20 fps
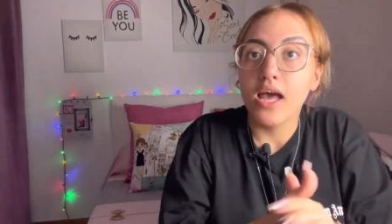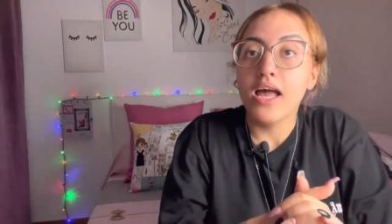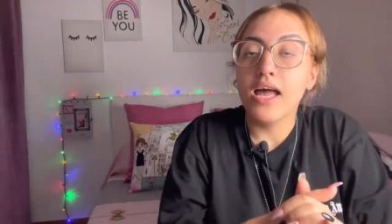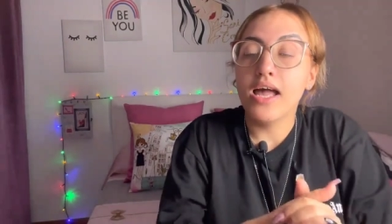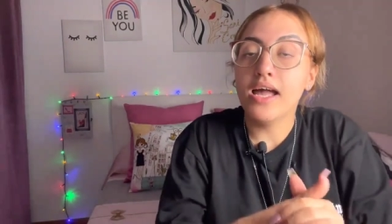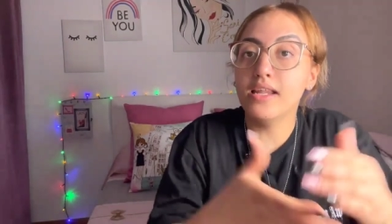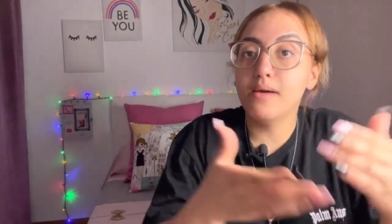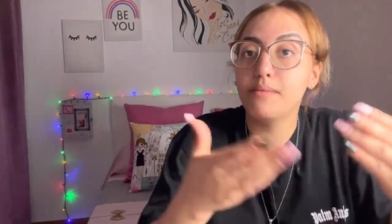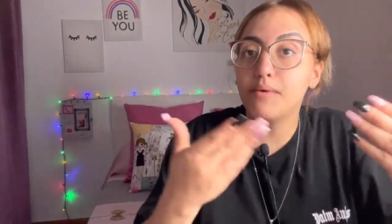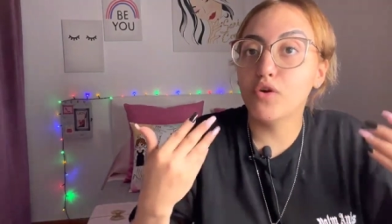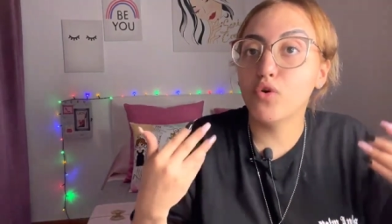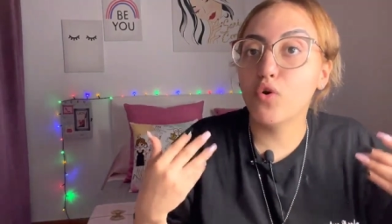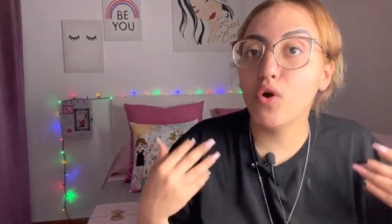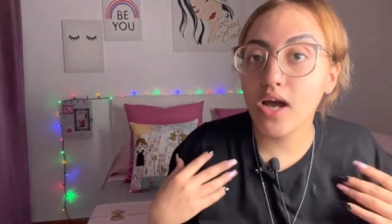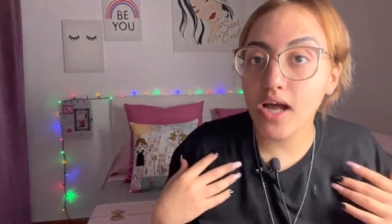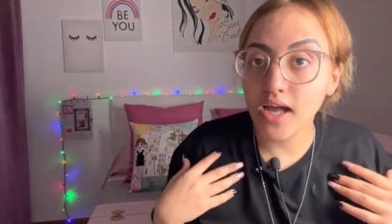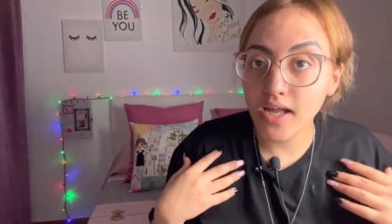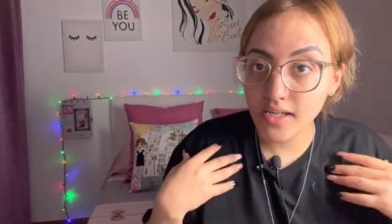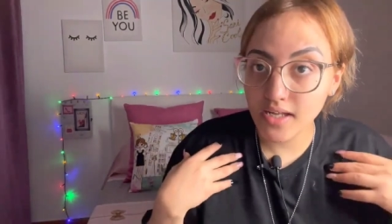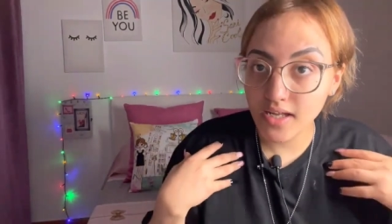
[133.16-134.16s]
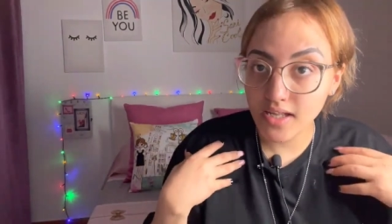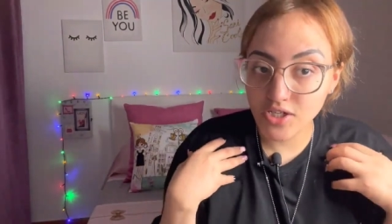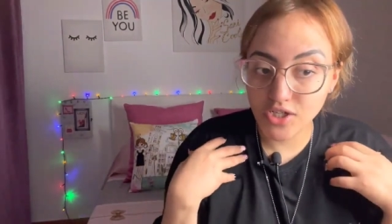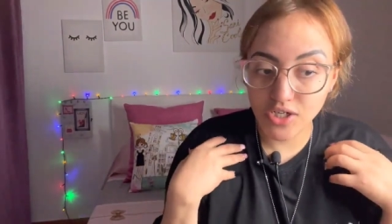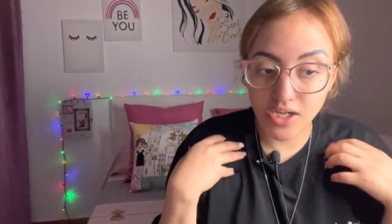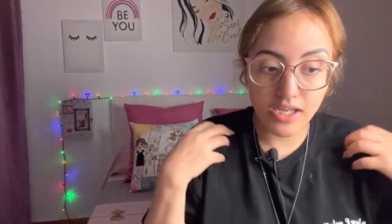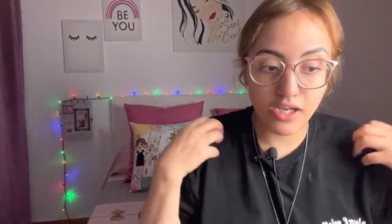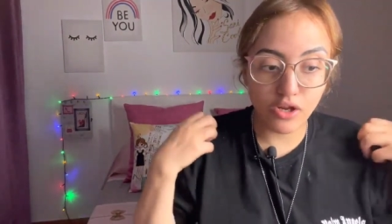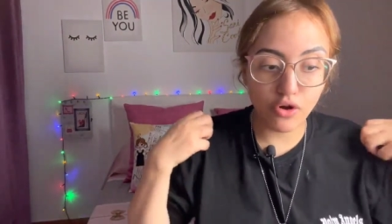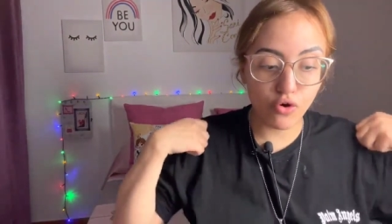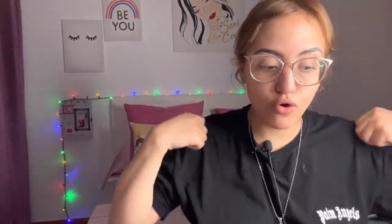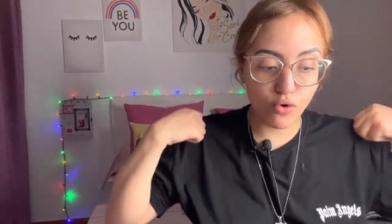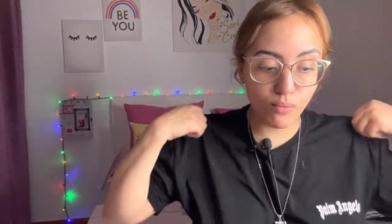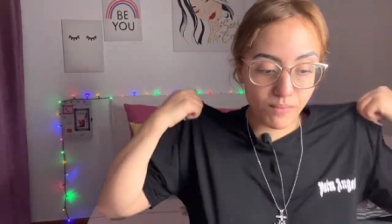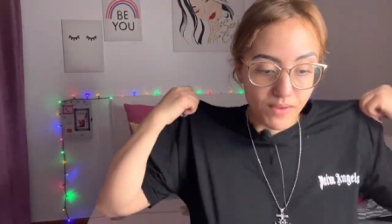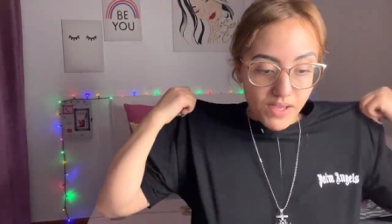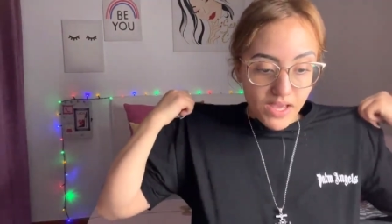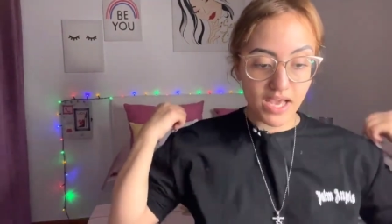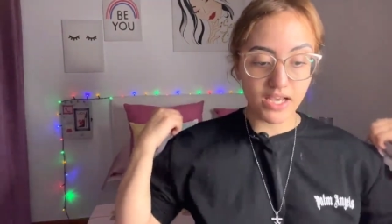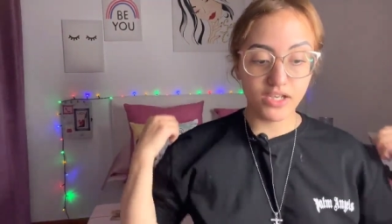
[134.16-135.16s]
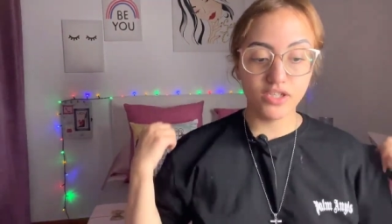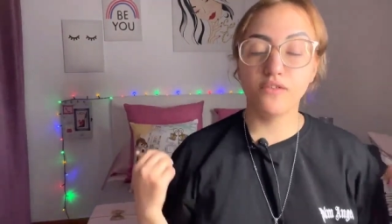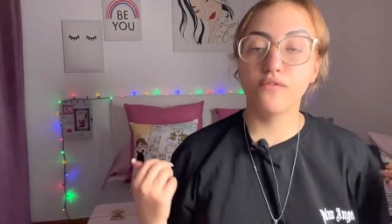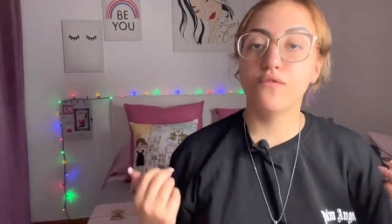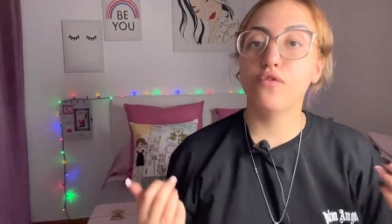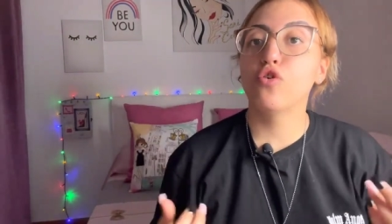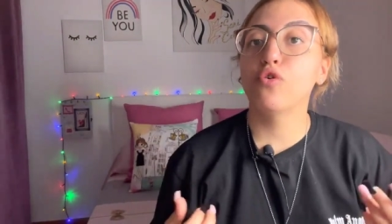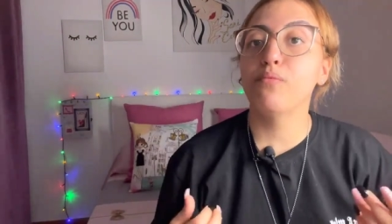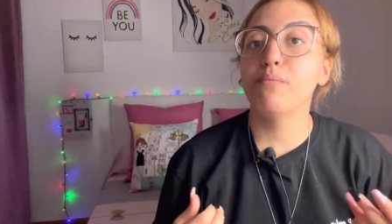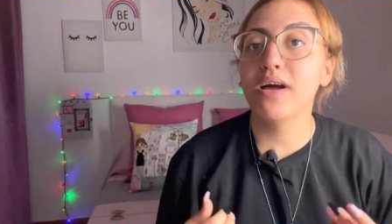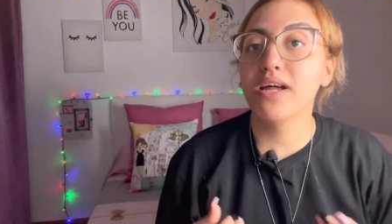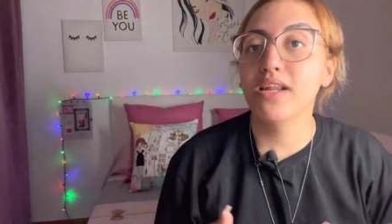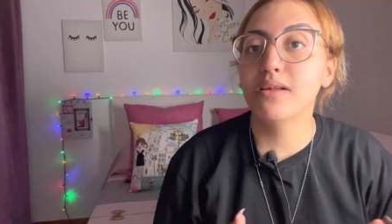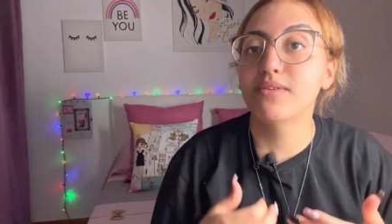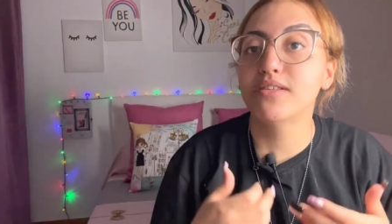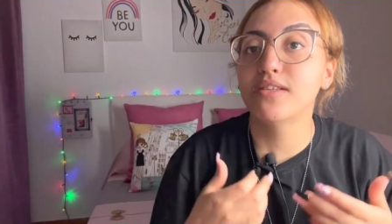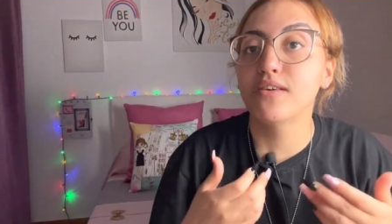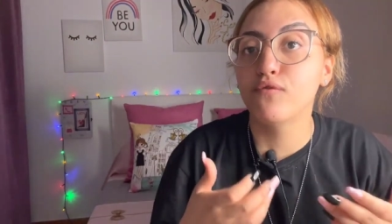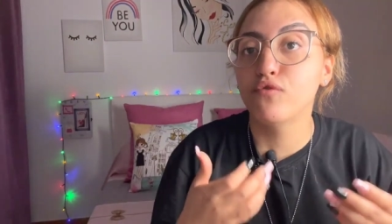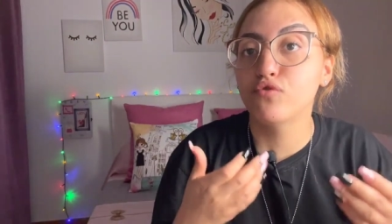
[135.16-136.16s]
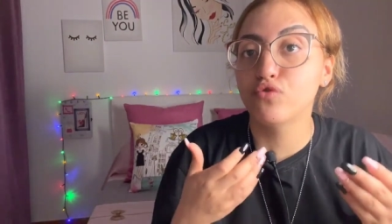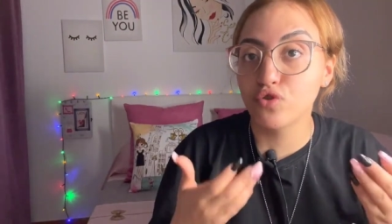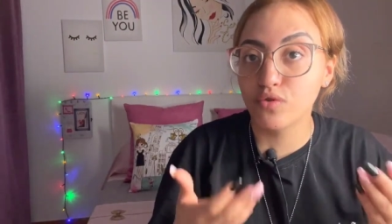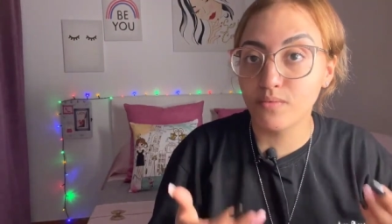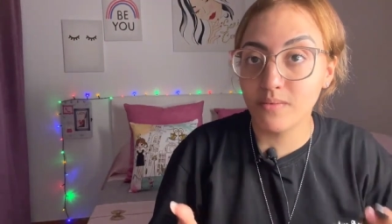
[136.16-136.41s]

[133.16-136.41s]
حنا بعدا واخا حنا الجاليه الاوروبيه عايشين في اوروبا حنا ما تنفوتوش